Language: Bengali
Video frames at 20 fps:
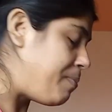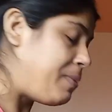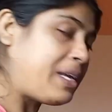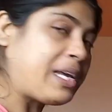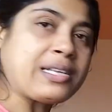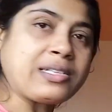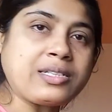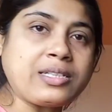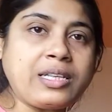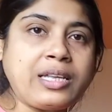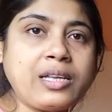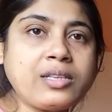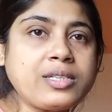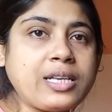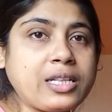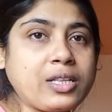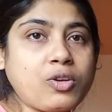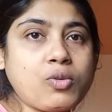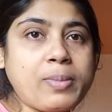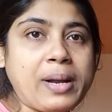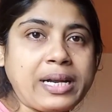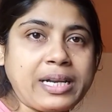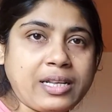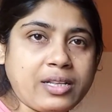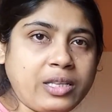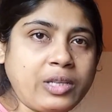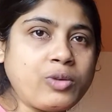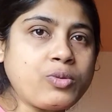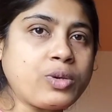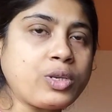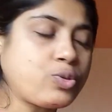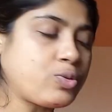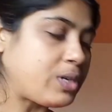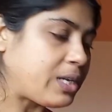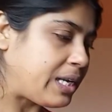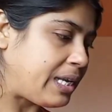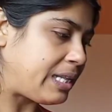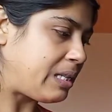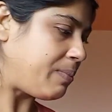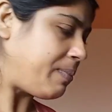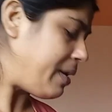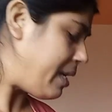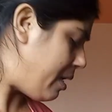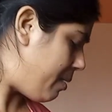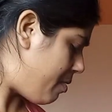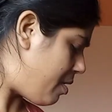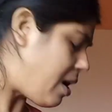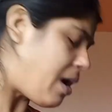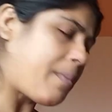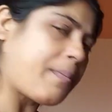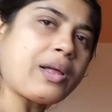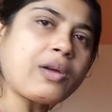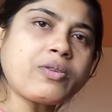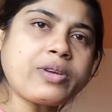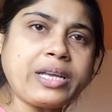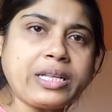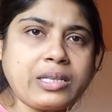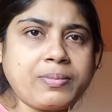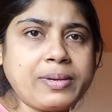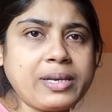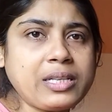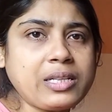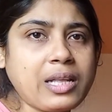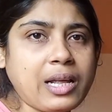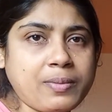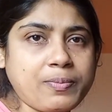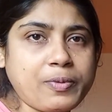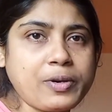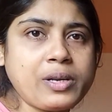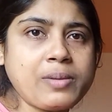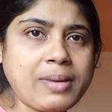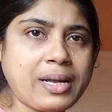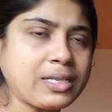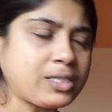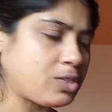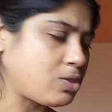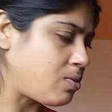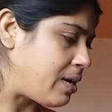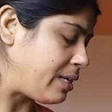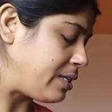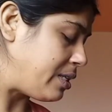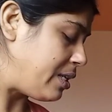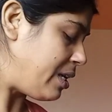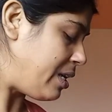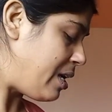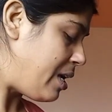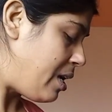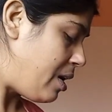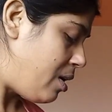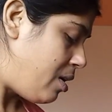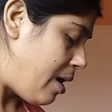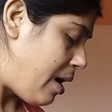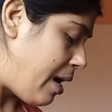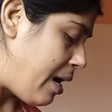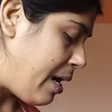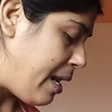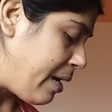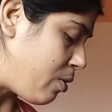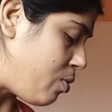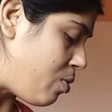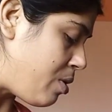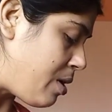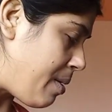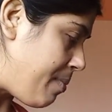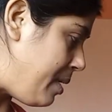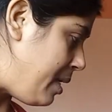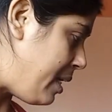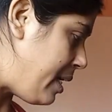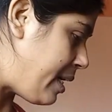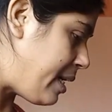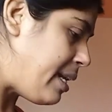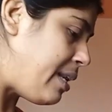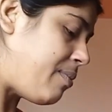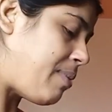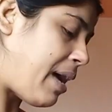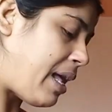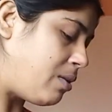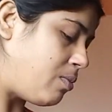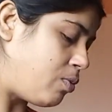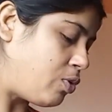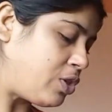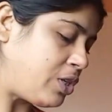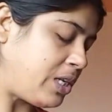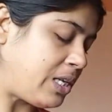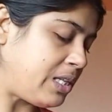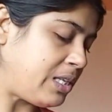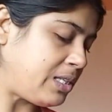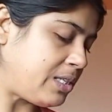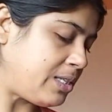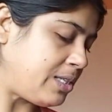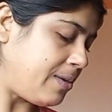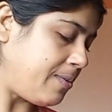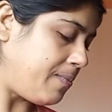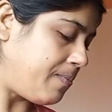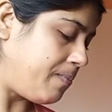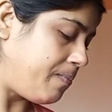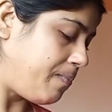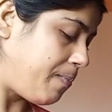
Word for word: পেঁয়াজ দিয়ে যাতে ও বাটার দিয়েও কিছুটা খেতে পারে এবং আমরাও খেতে পারি তারপরে মাছ তো আছেই আর এখন আমি এখানে ভাত বসিয়ে দিচ্ছি